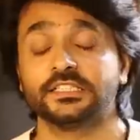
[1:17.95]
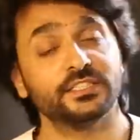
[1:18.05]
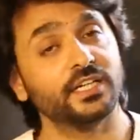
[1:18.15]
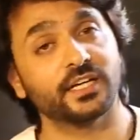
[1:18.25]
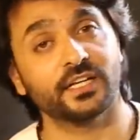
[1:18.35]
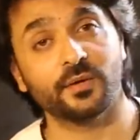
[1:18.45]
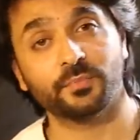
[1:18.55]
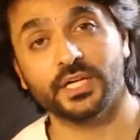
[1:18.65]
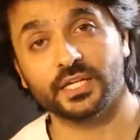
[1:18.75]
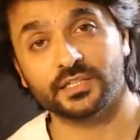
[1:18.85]
सिया के राम
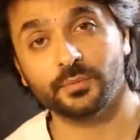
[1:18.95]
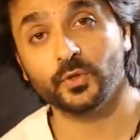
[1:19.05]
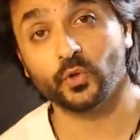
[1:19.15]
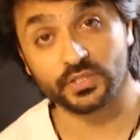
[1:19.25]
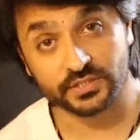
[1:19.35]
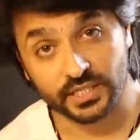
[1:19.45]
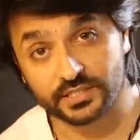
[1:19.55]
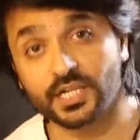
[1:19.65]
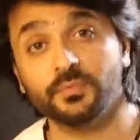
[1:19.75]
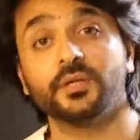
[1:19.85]
की यात्रा पर और इस
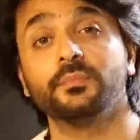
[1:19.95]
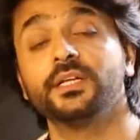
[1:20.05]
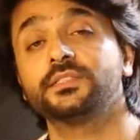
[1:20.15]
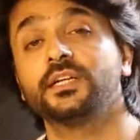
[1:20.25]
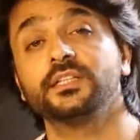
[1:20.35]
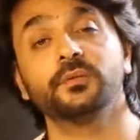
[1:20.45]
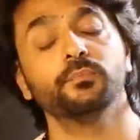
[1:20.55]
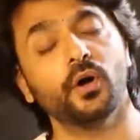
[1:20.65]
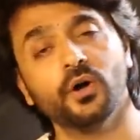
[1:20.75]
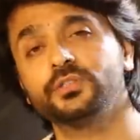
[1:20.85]
यात्रा में मेरे साथ एक
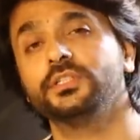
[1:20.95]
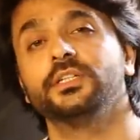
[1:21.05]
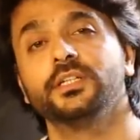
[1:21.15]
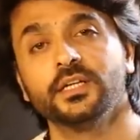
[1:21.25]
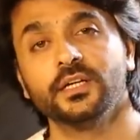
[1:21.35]
बहुत ही